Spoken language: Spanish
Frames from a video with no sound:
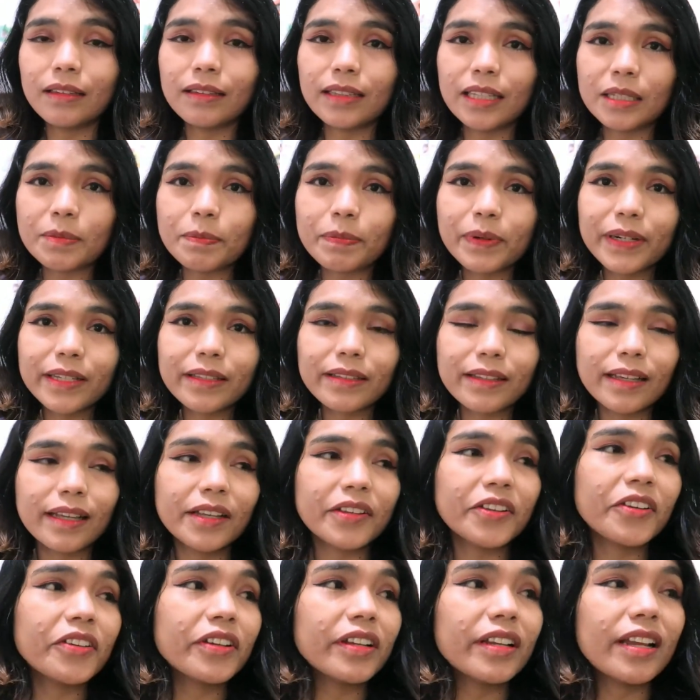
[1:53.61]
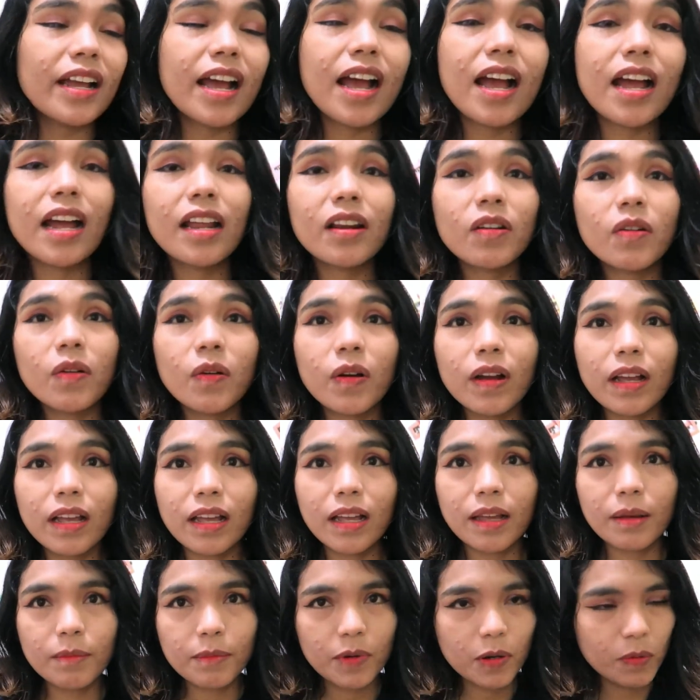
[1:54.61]
Después de ello ya no
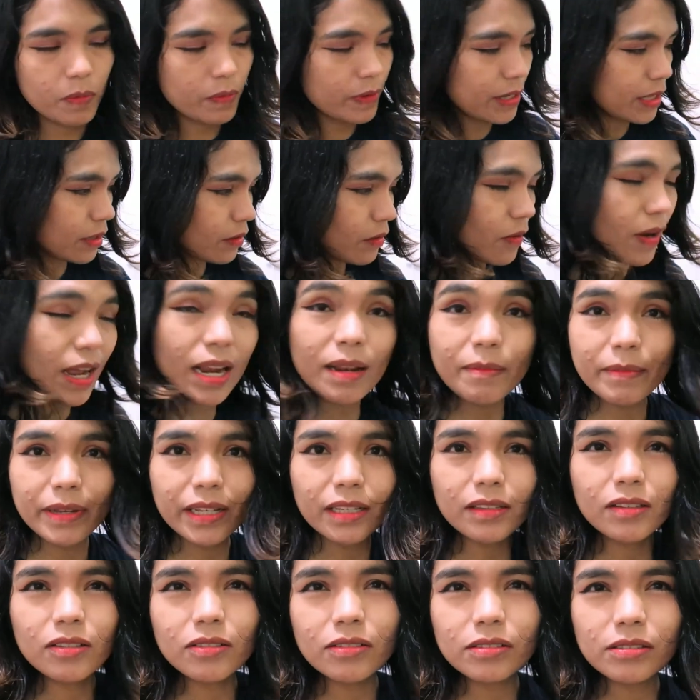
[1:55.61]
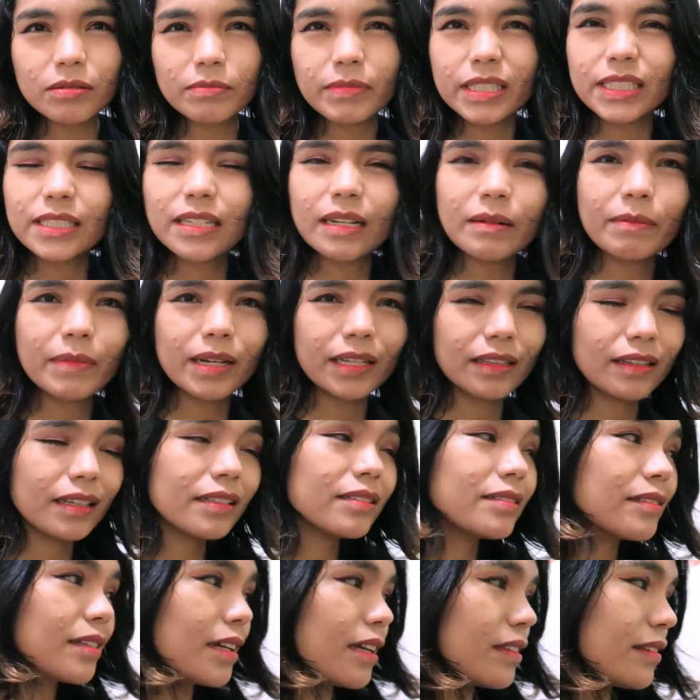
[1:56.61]
hemos vuelto, al menos mis
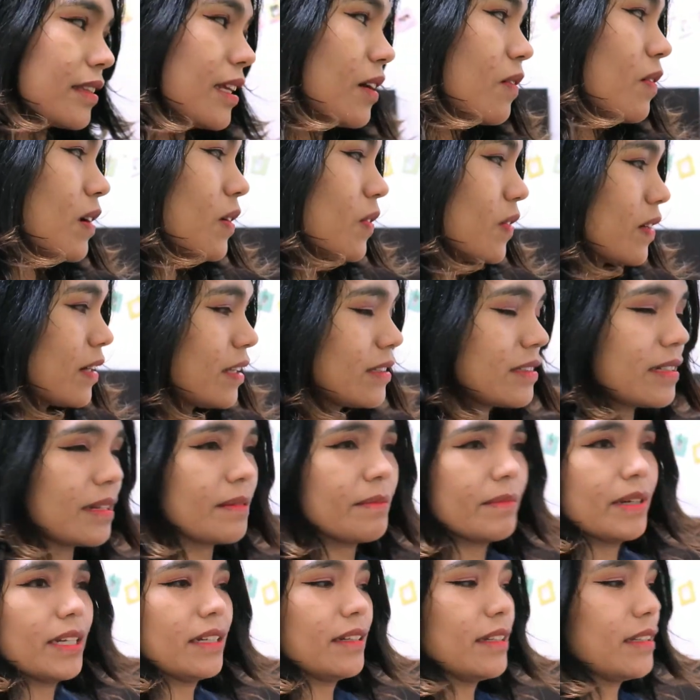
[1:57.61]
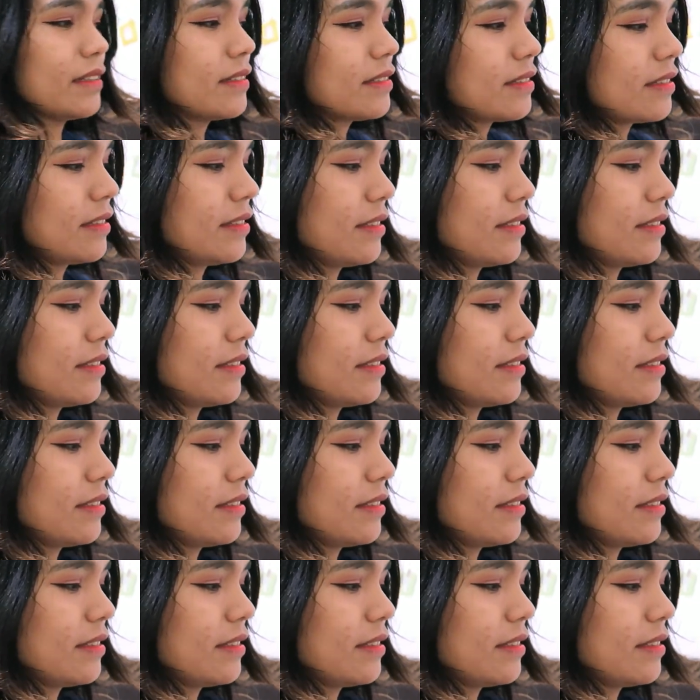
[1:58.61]
hermanas, tengo algunas hermanas